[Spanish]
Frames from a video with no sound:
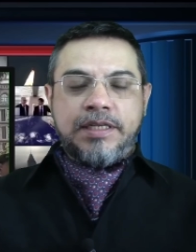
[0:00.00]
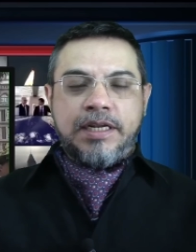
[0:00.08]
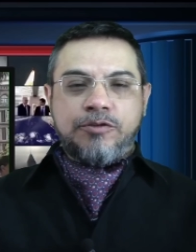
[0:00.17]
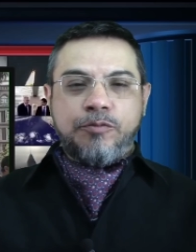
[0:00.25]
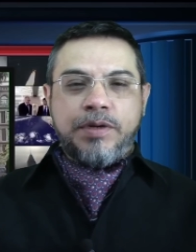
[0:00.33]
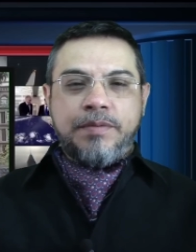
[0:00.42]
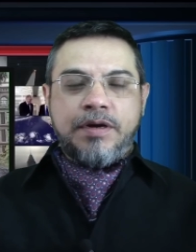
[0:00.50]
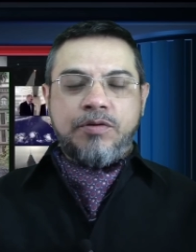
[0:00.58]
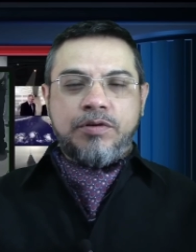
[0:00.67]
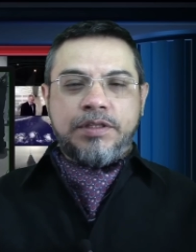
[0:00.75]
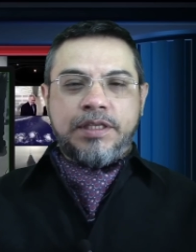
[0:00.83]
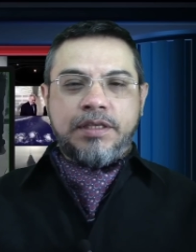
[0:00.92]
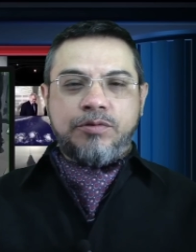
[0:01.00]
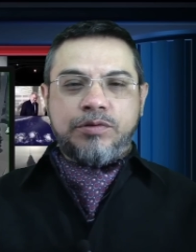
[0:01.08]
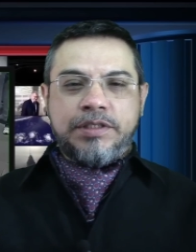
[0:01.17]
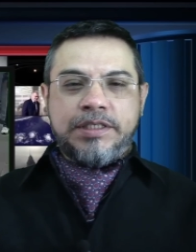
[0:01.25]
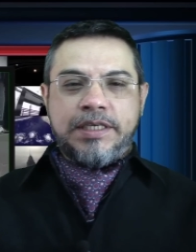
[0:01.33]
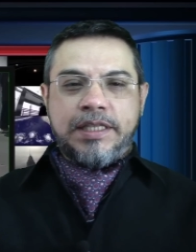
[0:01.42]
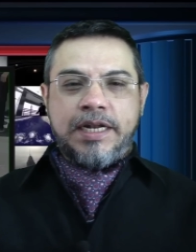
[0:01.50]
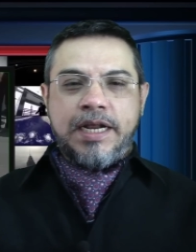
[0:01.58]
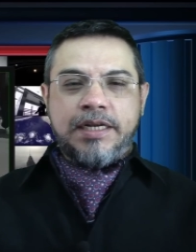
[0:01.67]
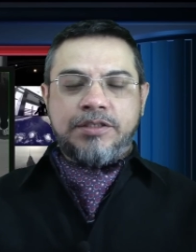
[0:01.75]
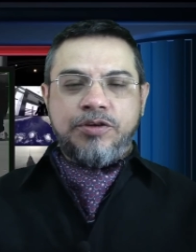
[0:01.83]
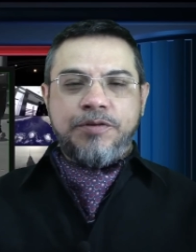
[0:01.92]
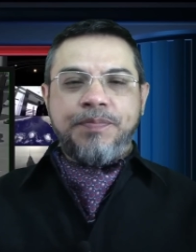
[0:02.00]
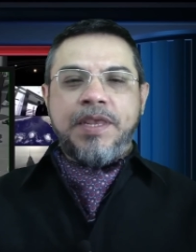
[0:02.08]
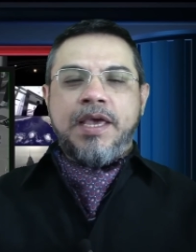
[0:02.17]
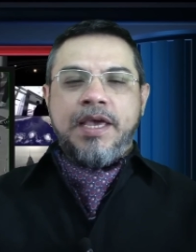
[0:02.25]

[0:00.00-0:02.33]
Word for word: de la Suprema Corte de Justicia de la Nación,